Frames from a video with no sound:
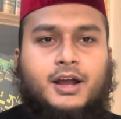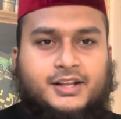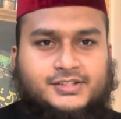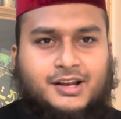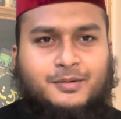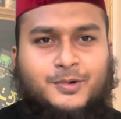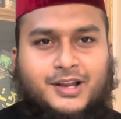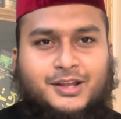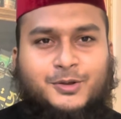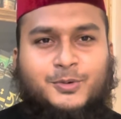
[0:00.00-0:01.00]
আসসালামু
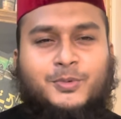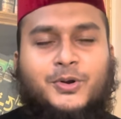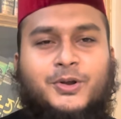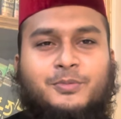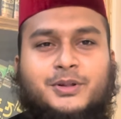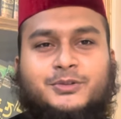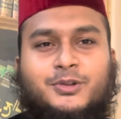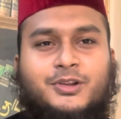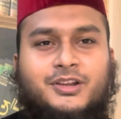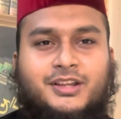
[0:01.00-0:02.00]
আলাইকুম
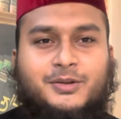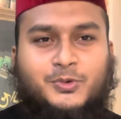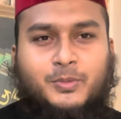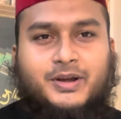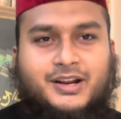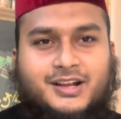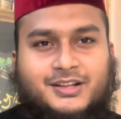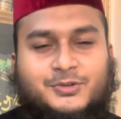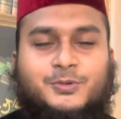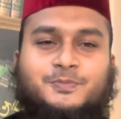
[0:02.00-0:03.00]
ওরহমতুল্লাহ
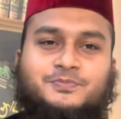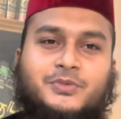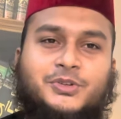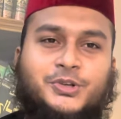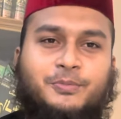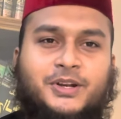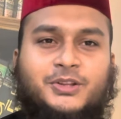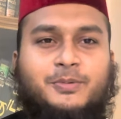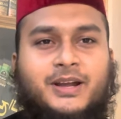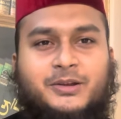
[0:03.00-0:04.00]
ওবরাকাত
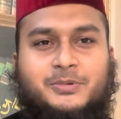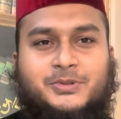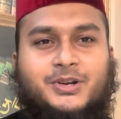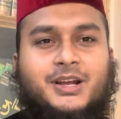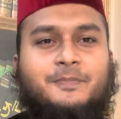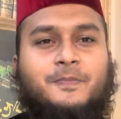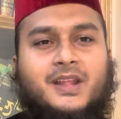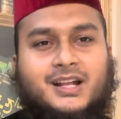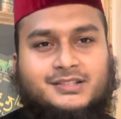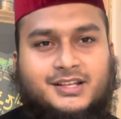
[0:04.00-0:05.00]
সম্মানিত ভাই বন্ধুরা
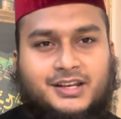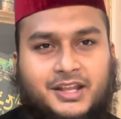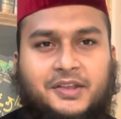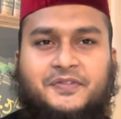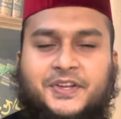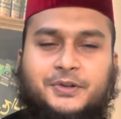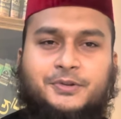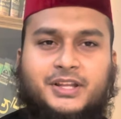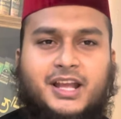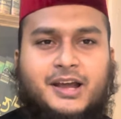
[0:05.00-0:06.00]
আজকের এই
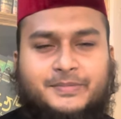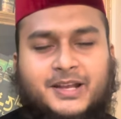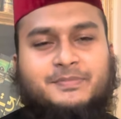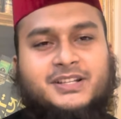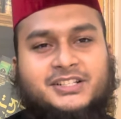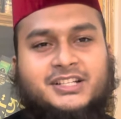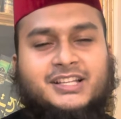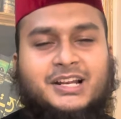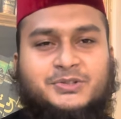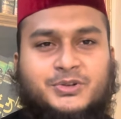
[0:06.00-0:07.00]
ভিডিওতে আমি আপনাদের সাথে
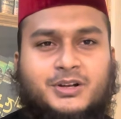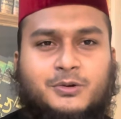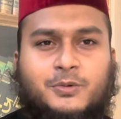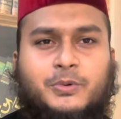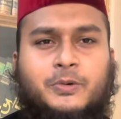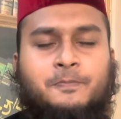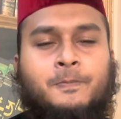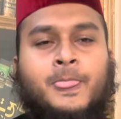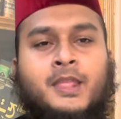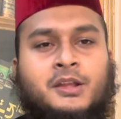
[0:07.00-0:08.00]
আলোচনা করব
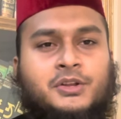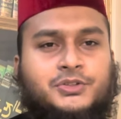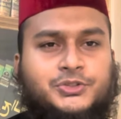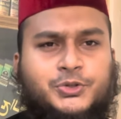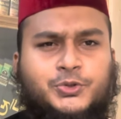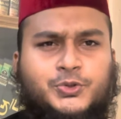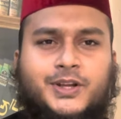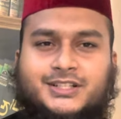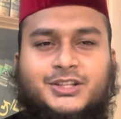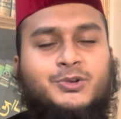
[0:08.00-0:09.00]
ছোট্ট
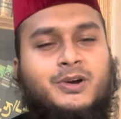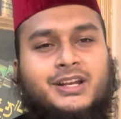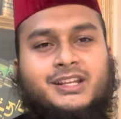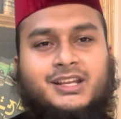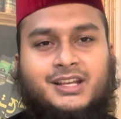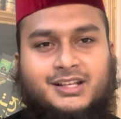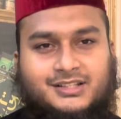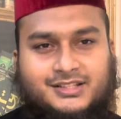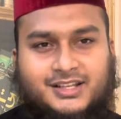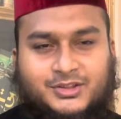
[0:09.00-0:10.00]
একটা দোয়া নিয়ে
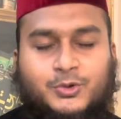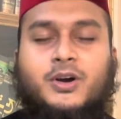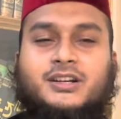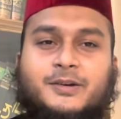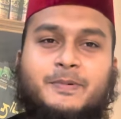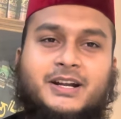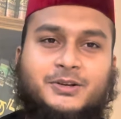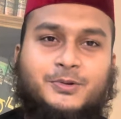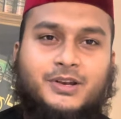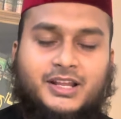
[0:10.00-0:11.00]
যে দোয়াটা পাঠ
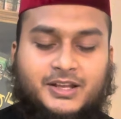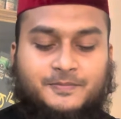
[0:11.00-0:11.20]
করলে